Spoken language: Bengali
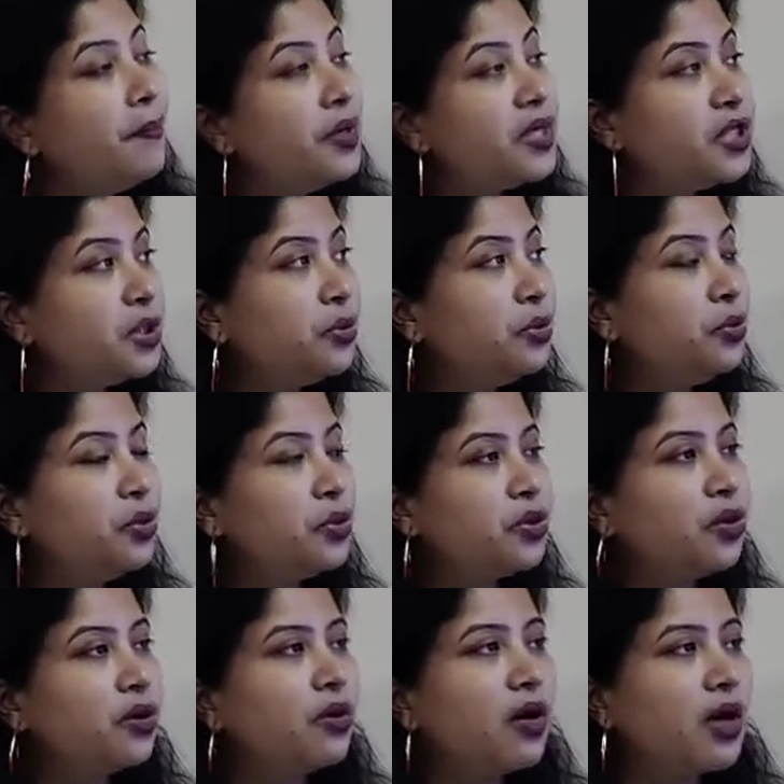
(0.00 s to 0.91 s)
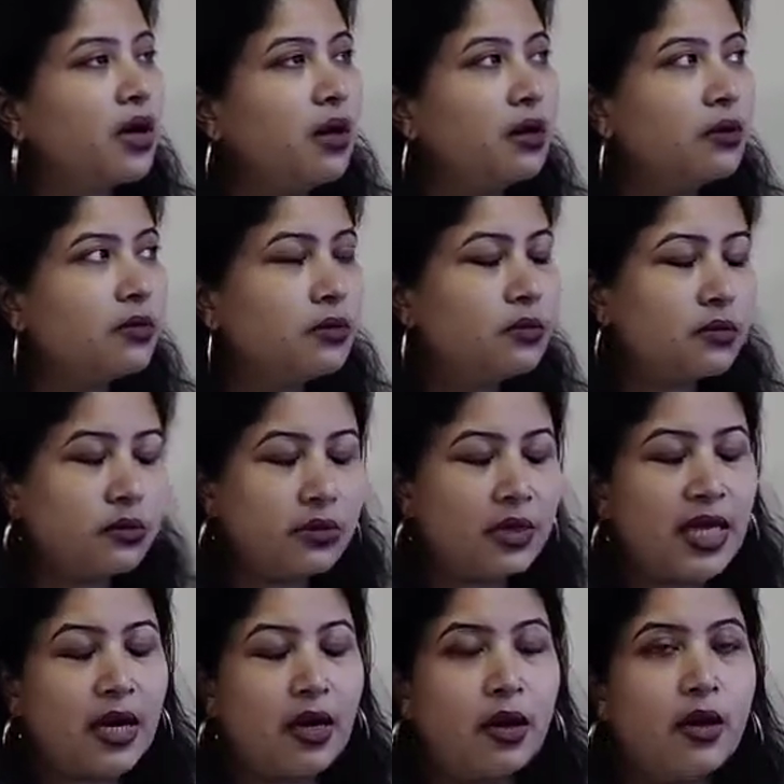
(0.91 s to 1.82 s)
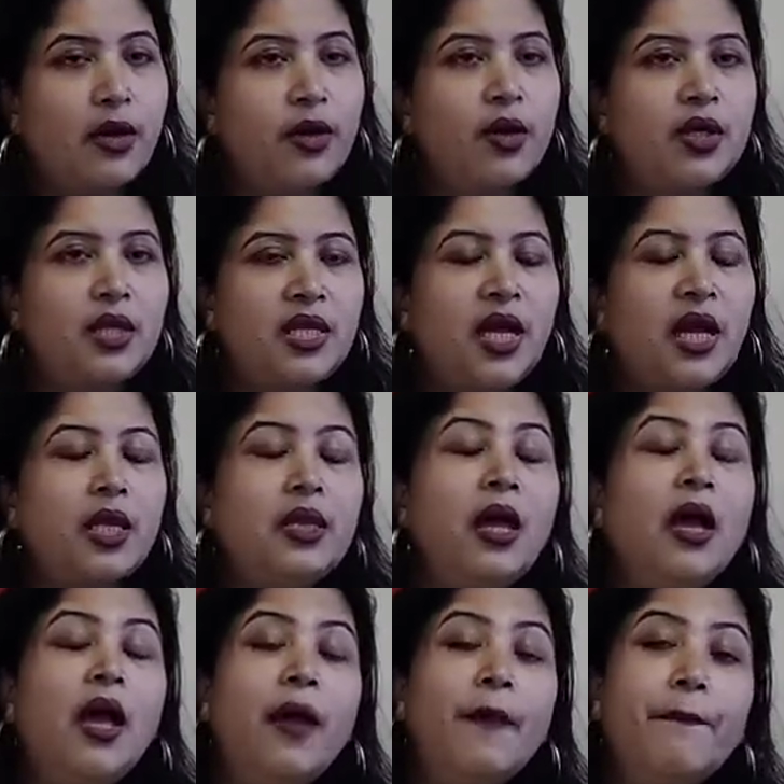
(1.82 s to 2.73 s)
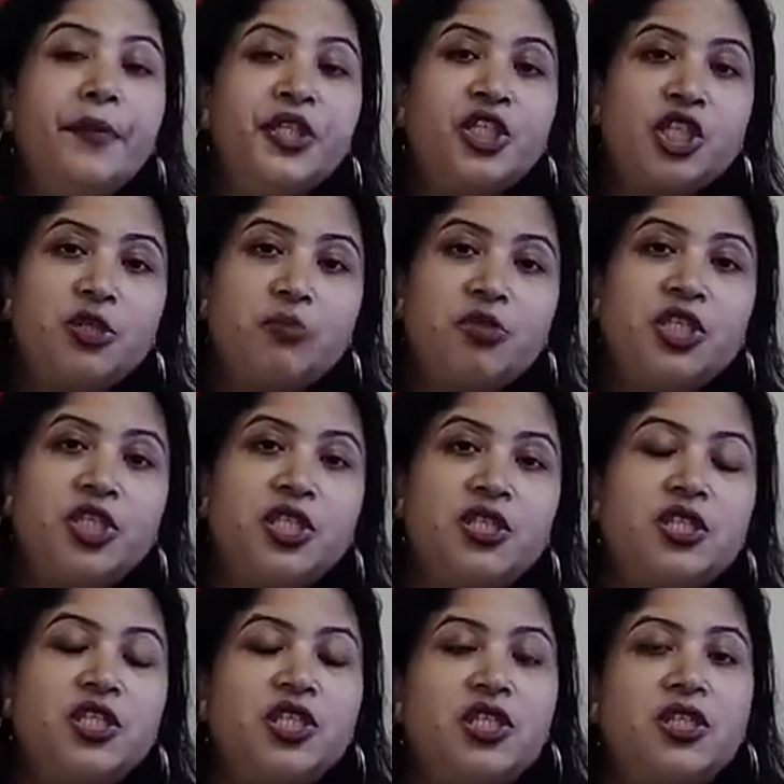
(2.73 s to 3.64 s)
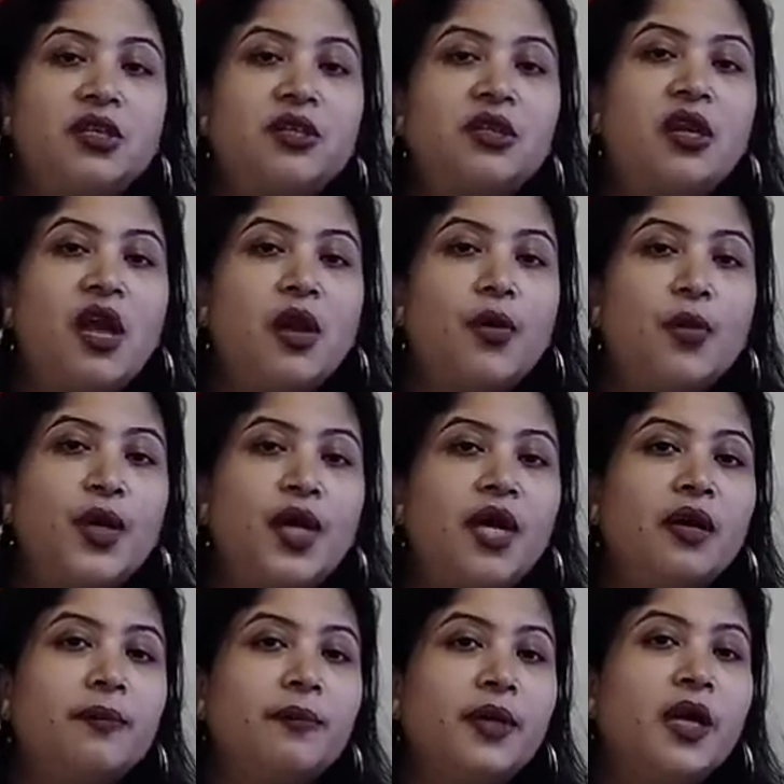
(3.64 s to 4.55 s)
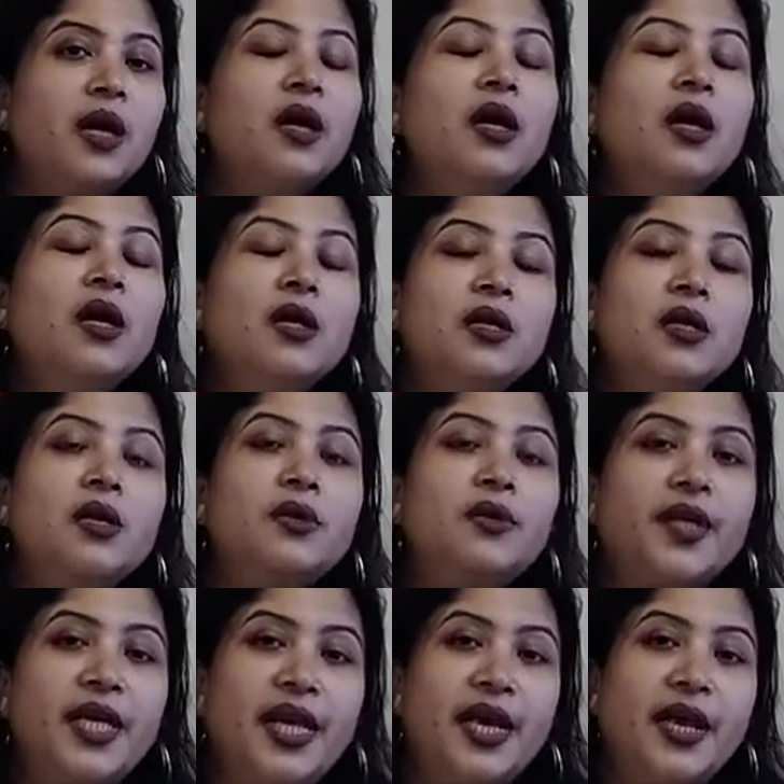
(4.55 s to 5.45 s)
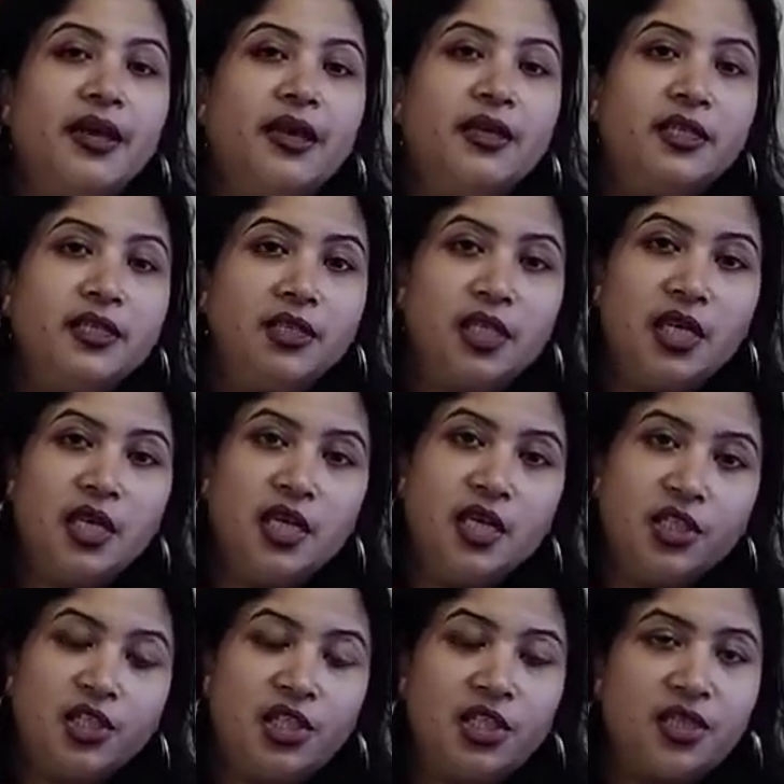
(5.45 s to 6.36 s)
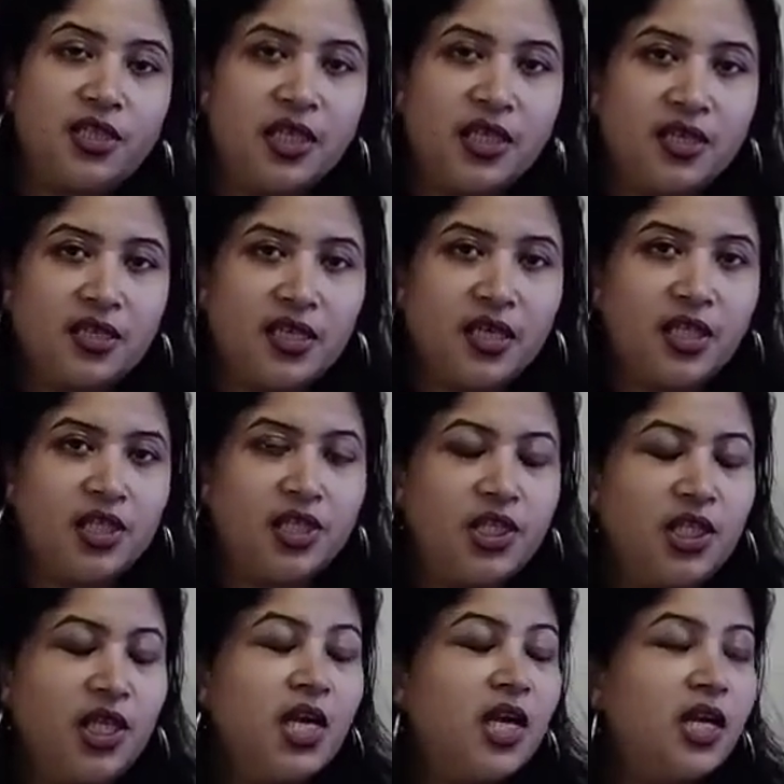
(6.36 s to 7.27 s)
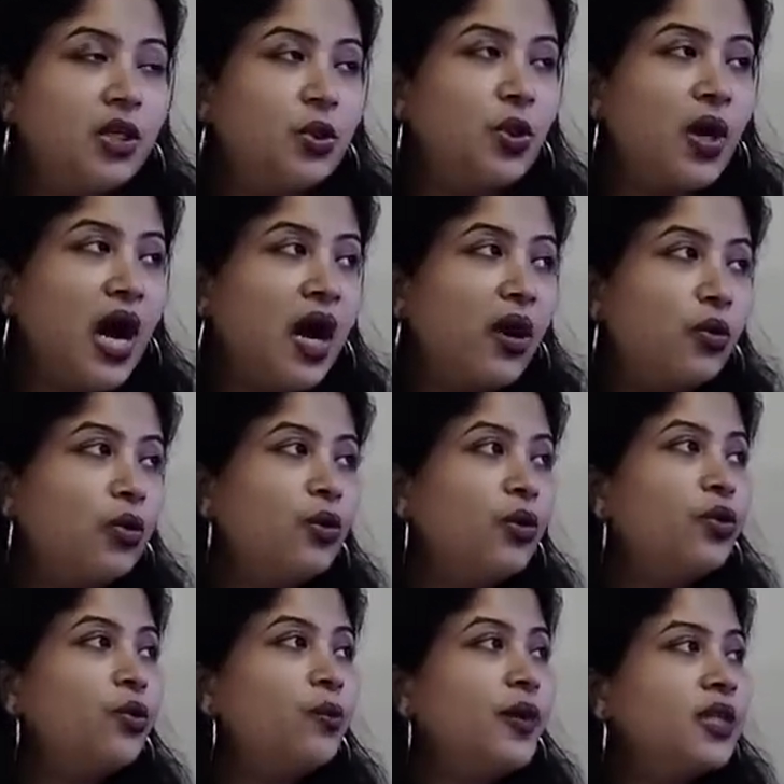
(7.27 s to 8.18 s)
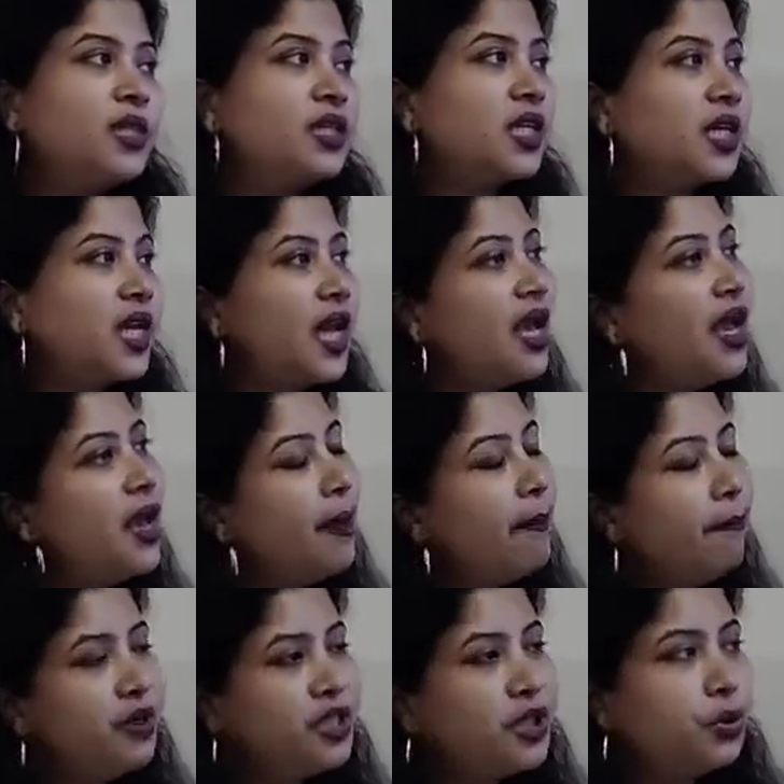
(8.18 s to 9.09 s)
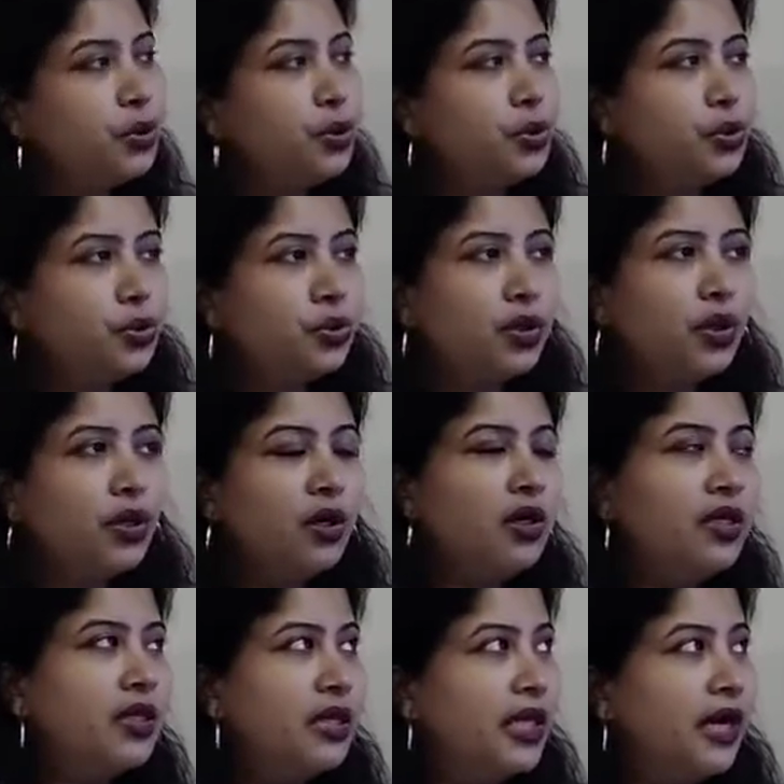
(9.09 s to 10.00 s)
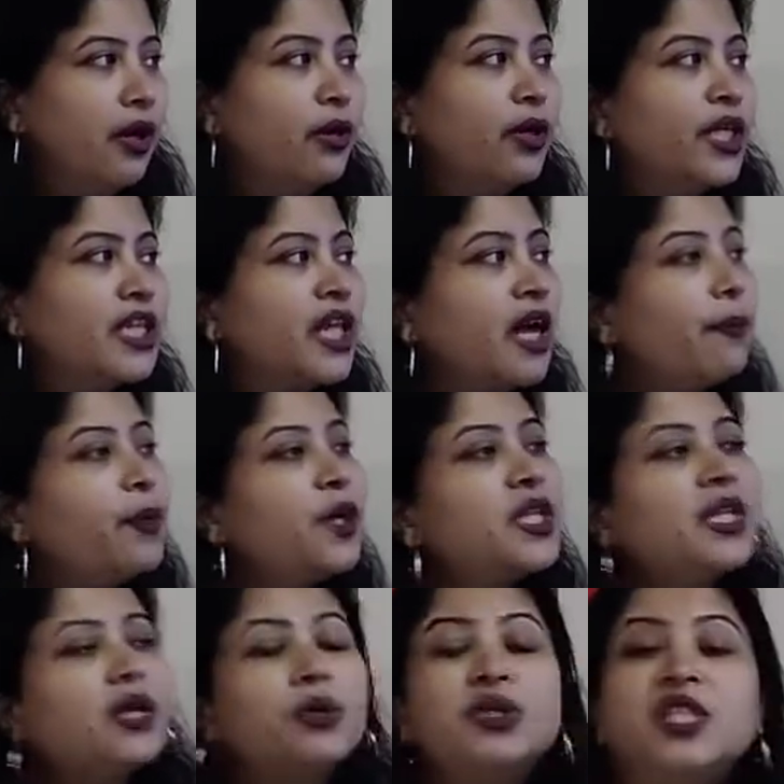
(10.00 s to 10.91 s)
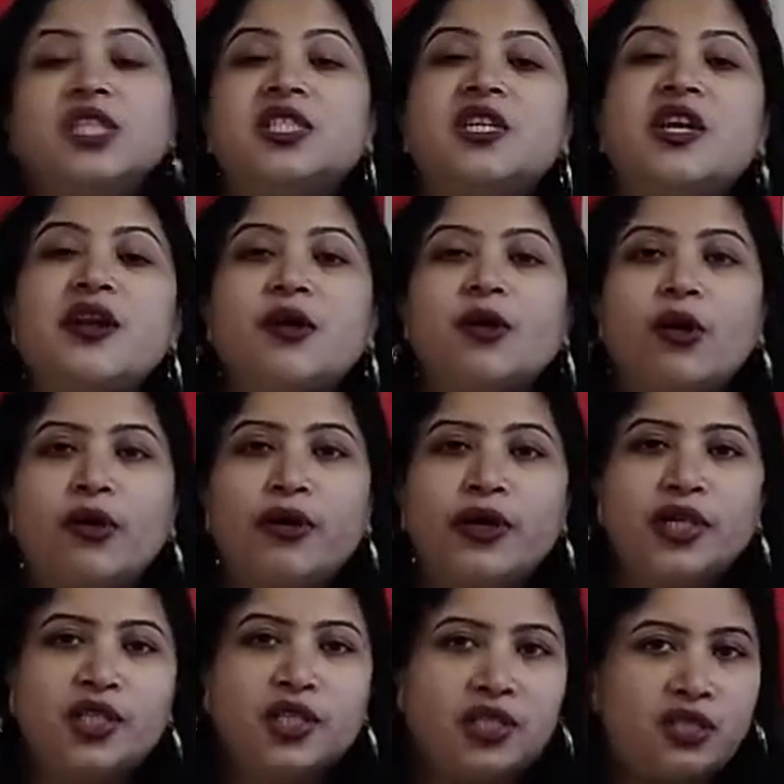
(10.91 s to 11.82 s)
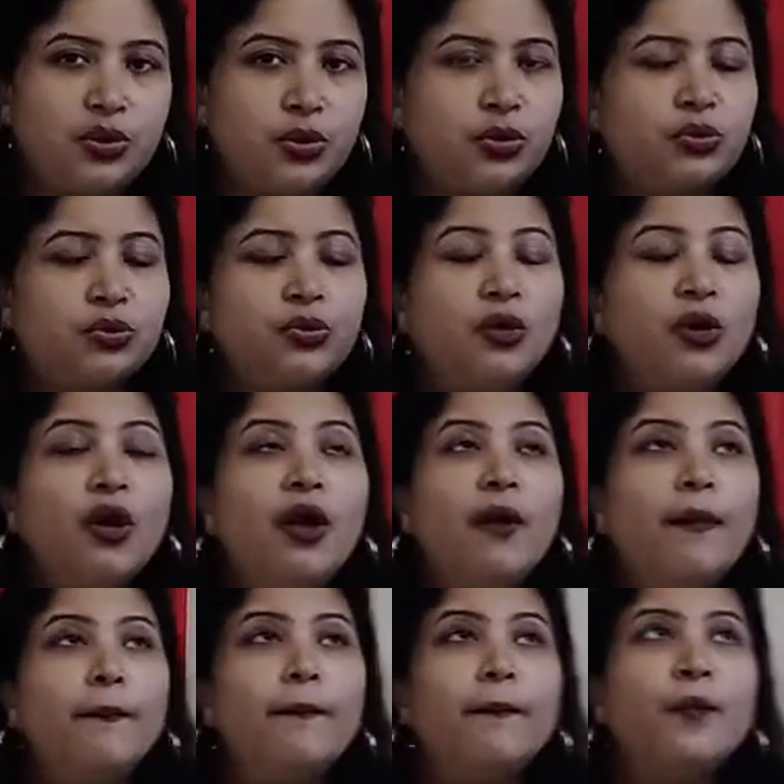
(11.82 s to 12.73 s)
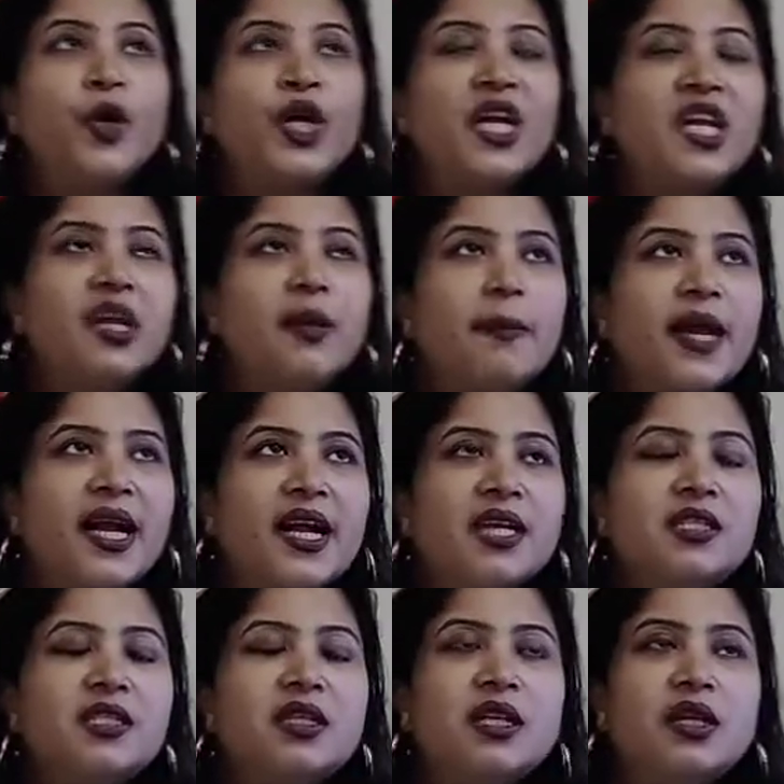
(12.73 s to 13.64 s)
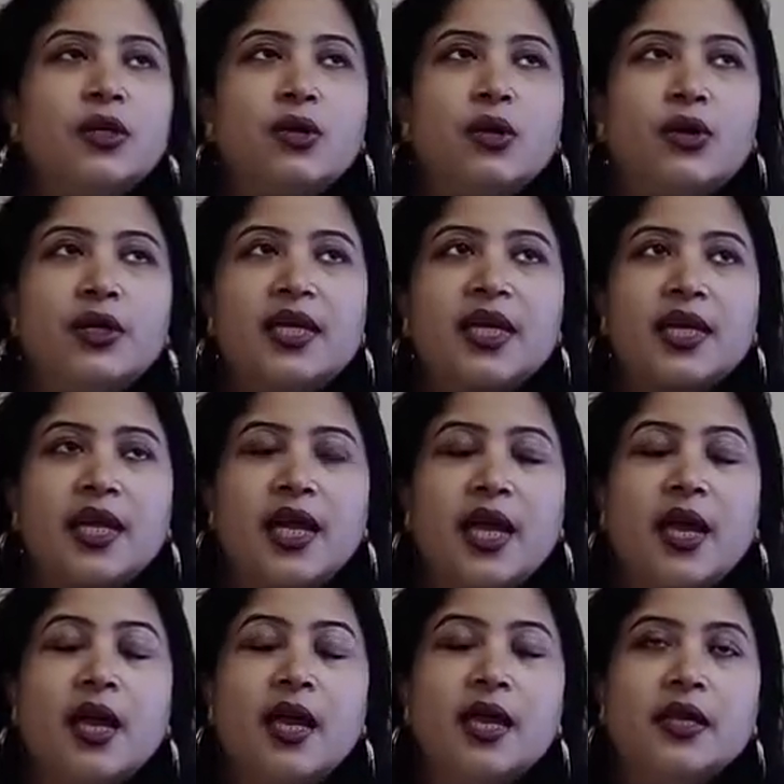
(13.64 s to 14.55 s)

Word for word: বেশি গুরুত্ব করা হয় দেয়া হয় অর্থাৎ বিশেষ বিশেষ দৃষ্টান্তের আলোকে আমরা কি করি একটি সিদ্ধান্তে আসি তো আরোহ অনুমানটাকে বেশি গুরুত্ব দেওয়া হয় তারপরে দেখো যে শ্রেণীকরণের সাথে যুক্ত বৈজ্ঞানিক ব্যাখ্যা শ্রেণীকরণটাকে